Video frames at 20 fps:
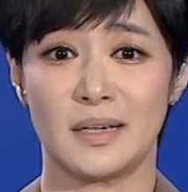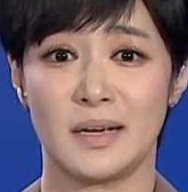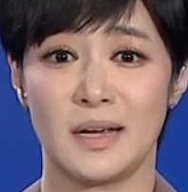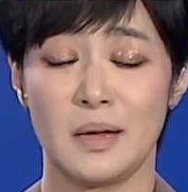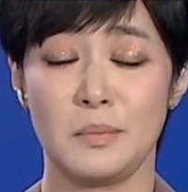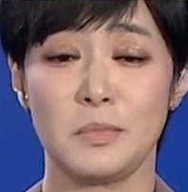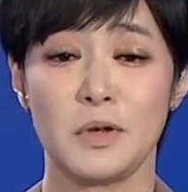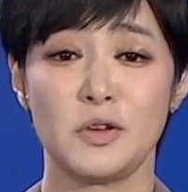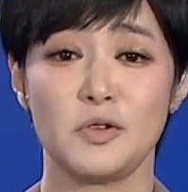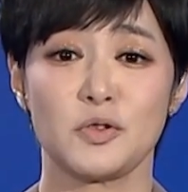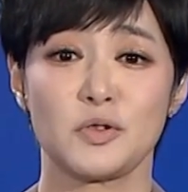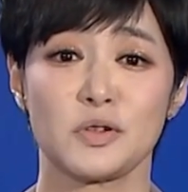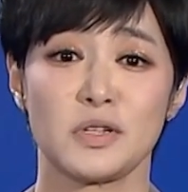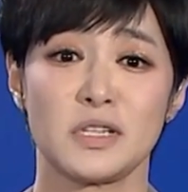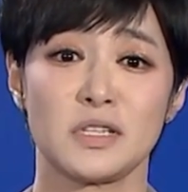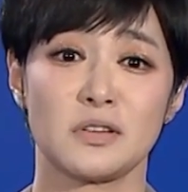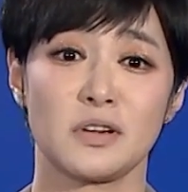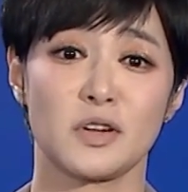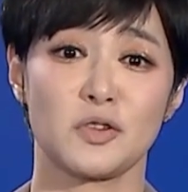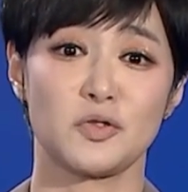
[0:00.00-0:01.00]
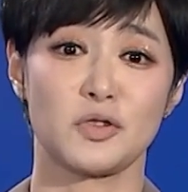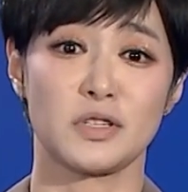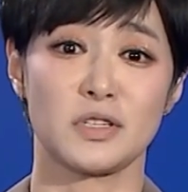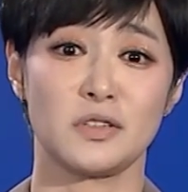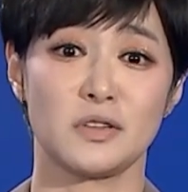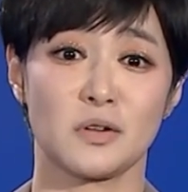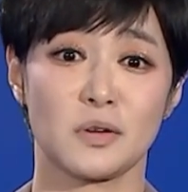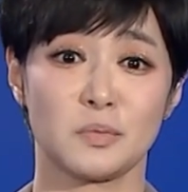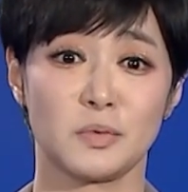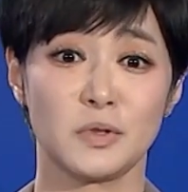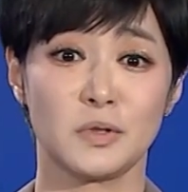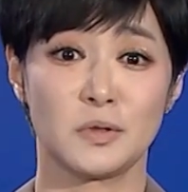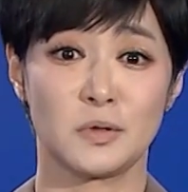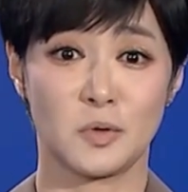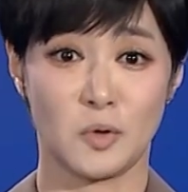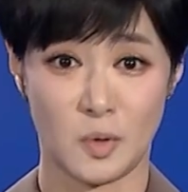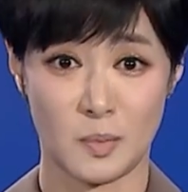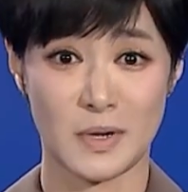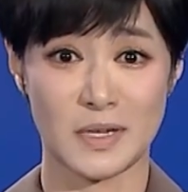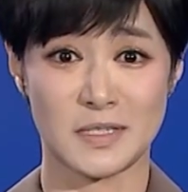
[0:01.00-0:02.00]
MBN 뉴스를 시청해주신 여러분
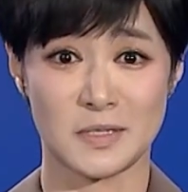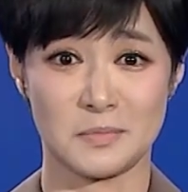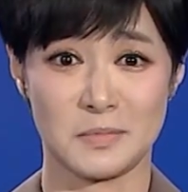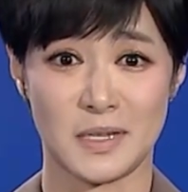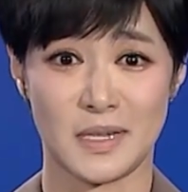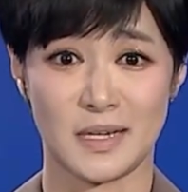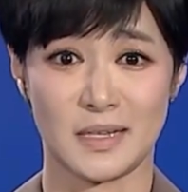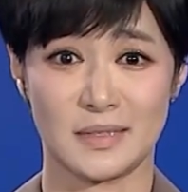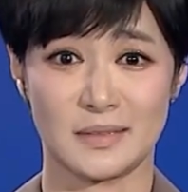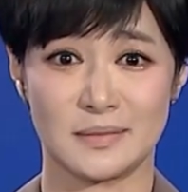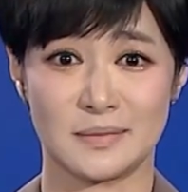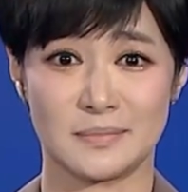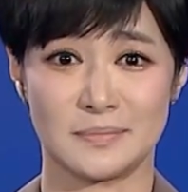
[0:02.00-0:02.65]
고맙습니다.